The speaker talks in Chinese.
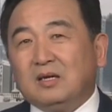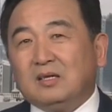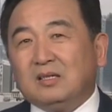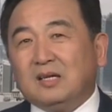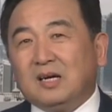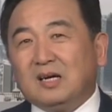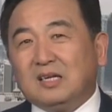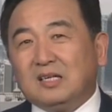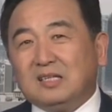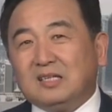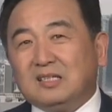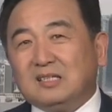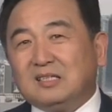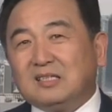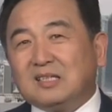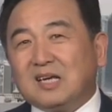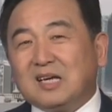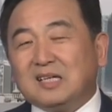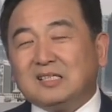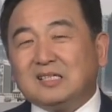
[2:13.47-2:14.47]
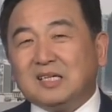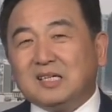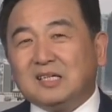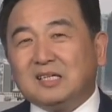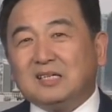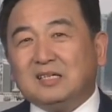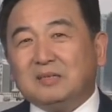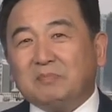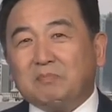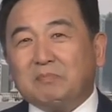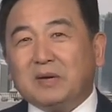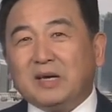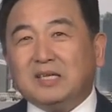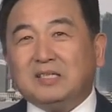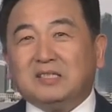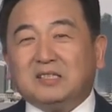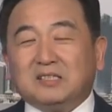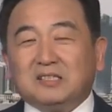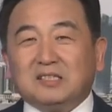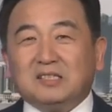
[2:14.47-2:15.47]
那在这个背
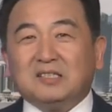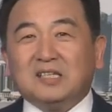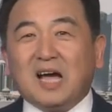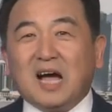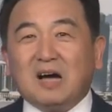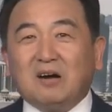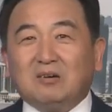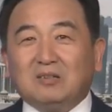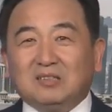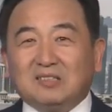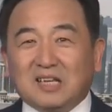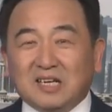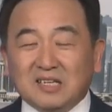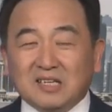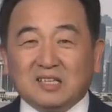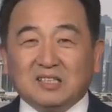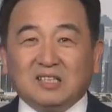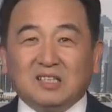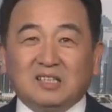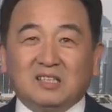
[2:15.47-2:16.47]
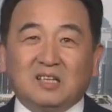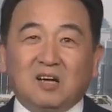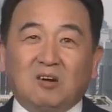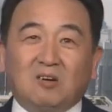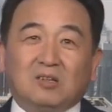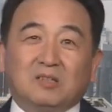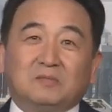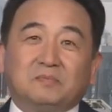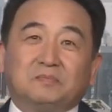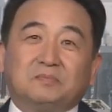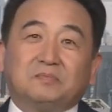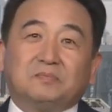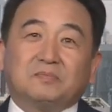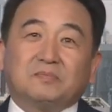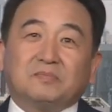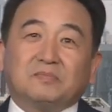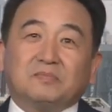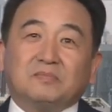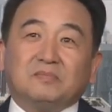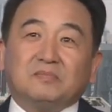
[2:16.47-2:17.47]
景之下，咱也提到
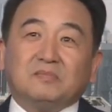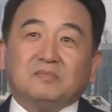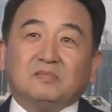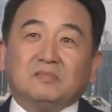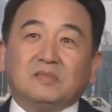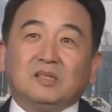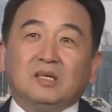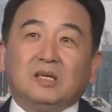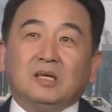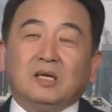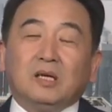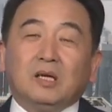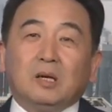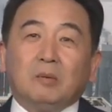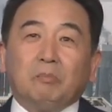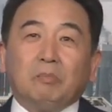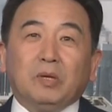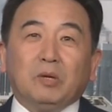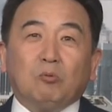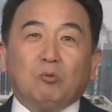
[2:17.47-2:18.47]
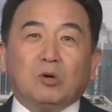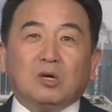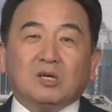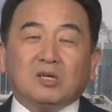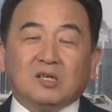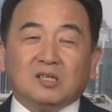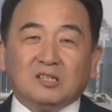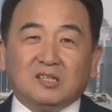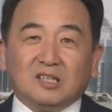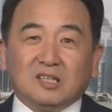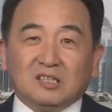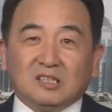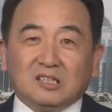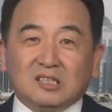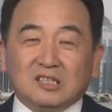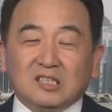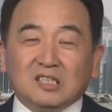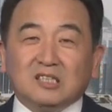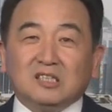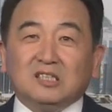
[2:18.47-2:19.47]
了，Be Water 的
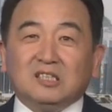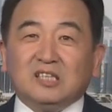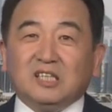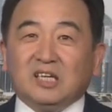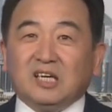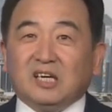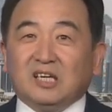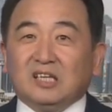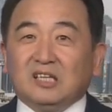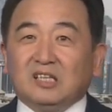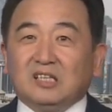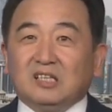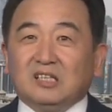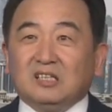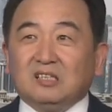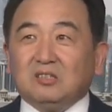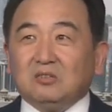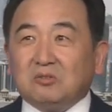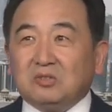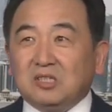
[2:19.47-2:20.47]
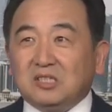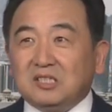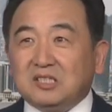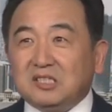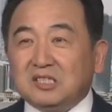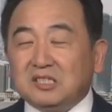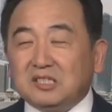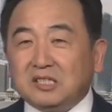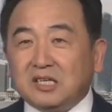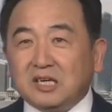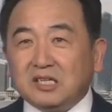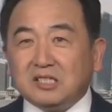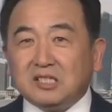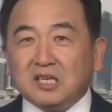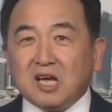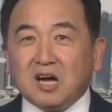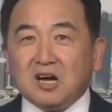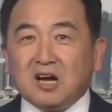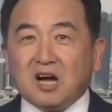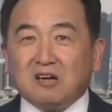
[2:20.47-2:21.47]
境界，就是今天
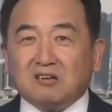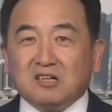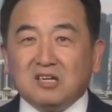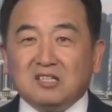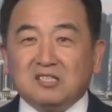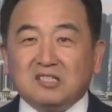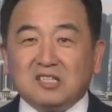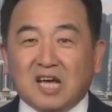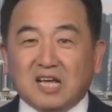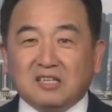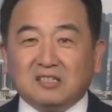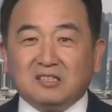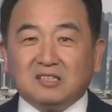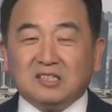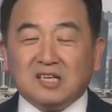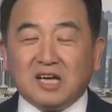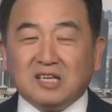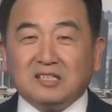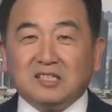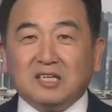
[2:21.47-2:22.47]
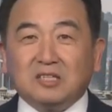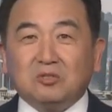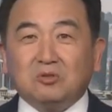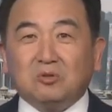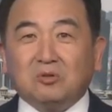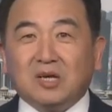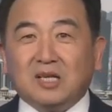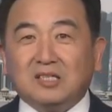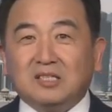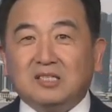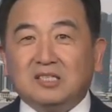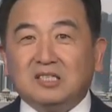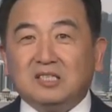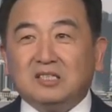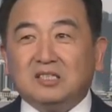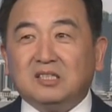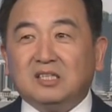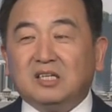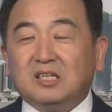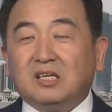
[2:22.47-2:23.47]
香港人展展现出来的
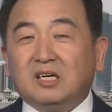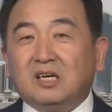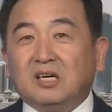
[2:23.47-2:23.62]
境界，